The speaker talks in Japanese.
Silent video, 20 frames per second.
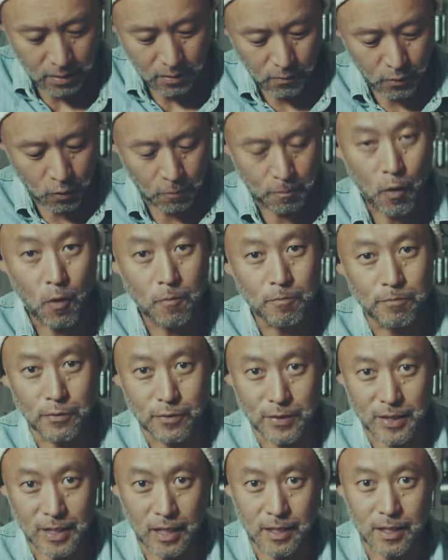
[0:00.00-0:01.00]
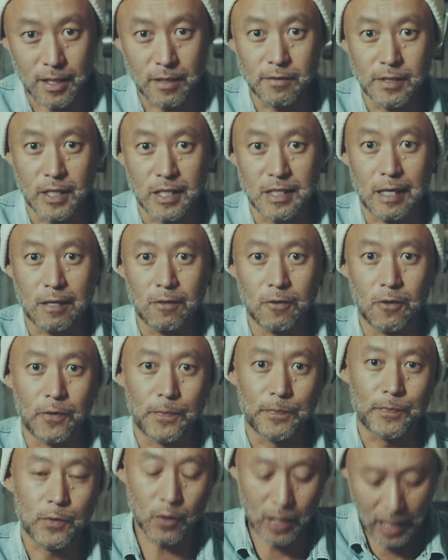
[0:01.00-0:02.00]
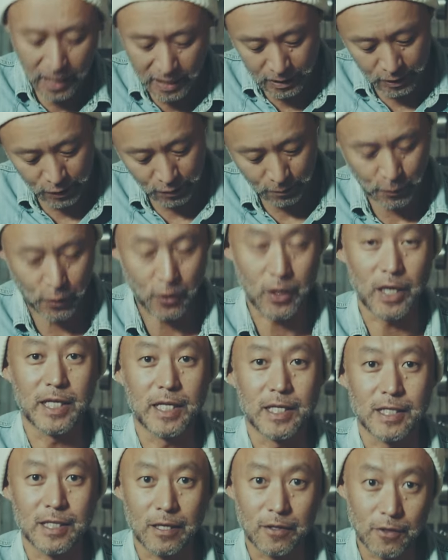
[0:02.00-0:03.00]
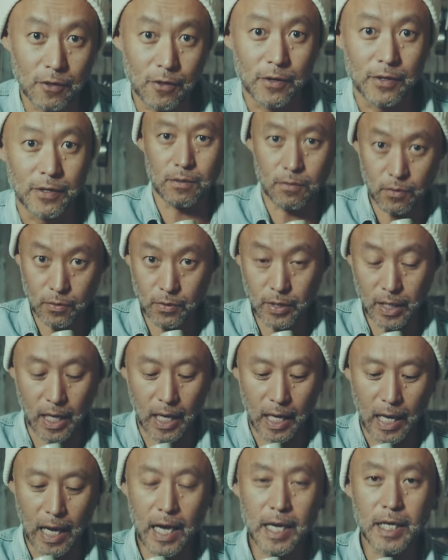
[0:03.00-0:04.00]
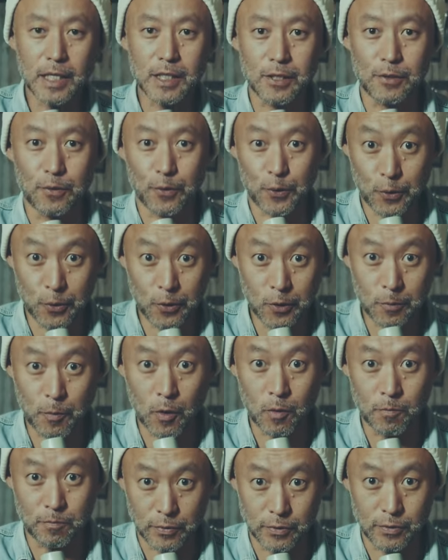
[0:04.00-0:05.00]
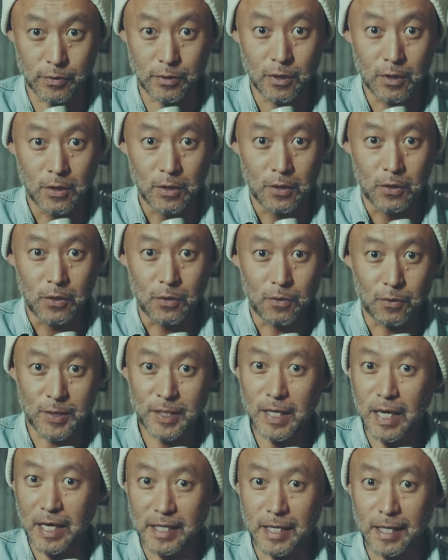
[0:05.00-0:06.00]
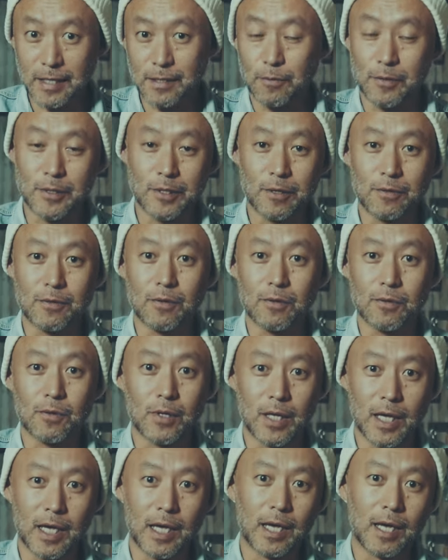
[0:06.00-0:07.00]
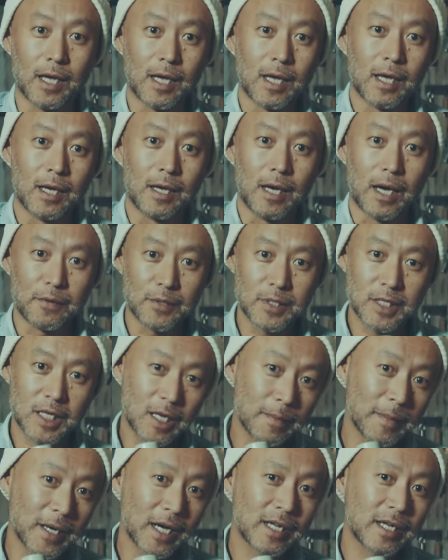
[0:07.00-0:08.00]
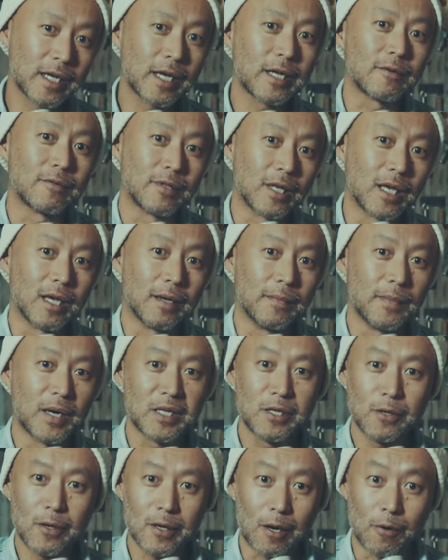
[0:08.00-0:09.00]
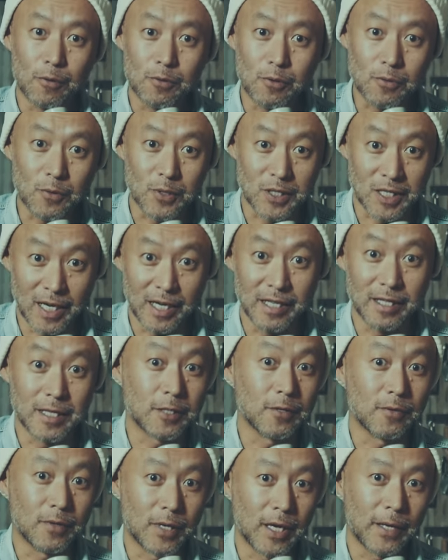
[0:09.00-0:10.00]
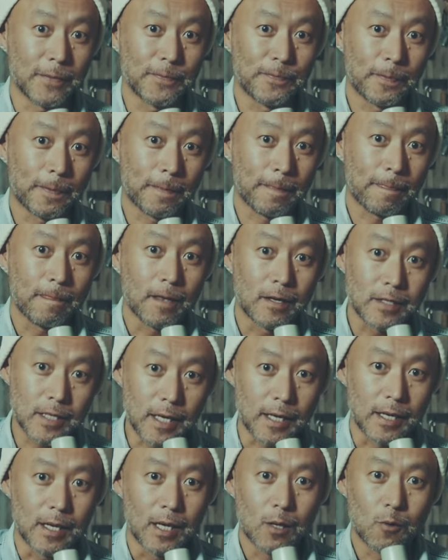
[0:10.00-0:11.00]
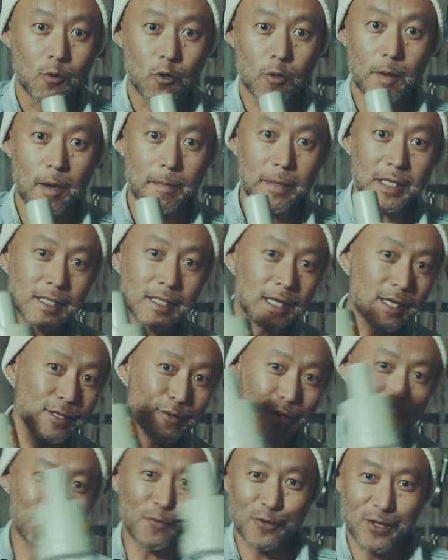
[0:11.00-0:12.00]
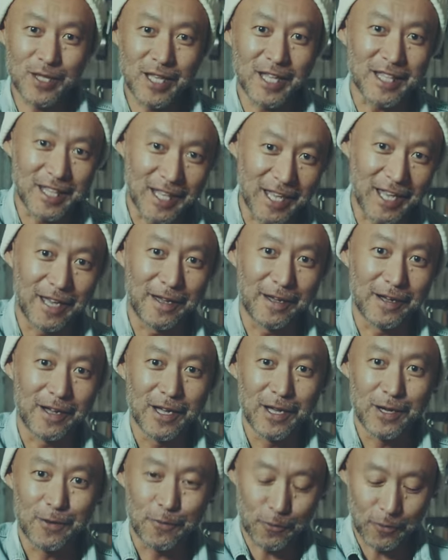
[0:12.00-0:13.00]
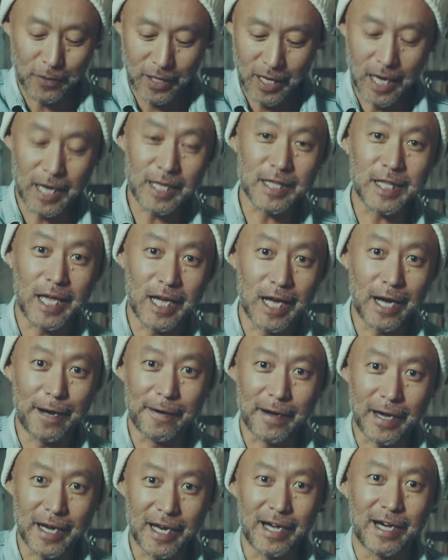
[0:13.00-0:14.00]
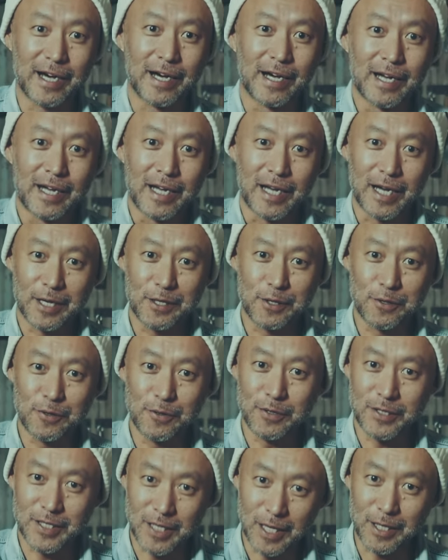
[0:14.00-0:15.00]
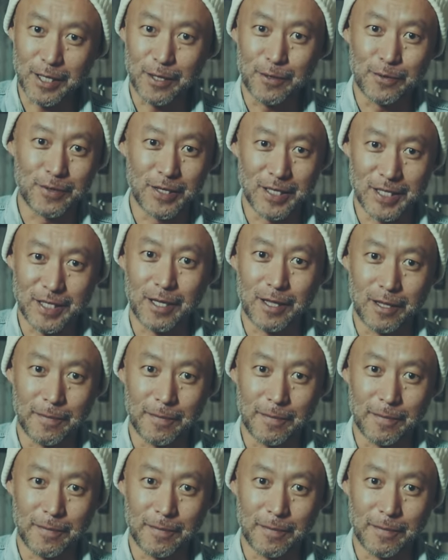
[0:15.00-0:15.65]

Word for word: このポンプを使ってるんですけど、これアラジンのものなんですけど、このねアラジンの給油ポンプを常にセットしておくことで隙間がないので、匂いがほとんどしないんですよね。でこのまタンドに持ってって、このね反対側から給油してっていう風に使っ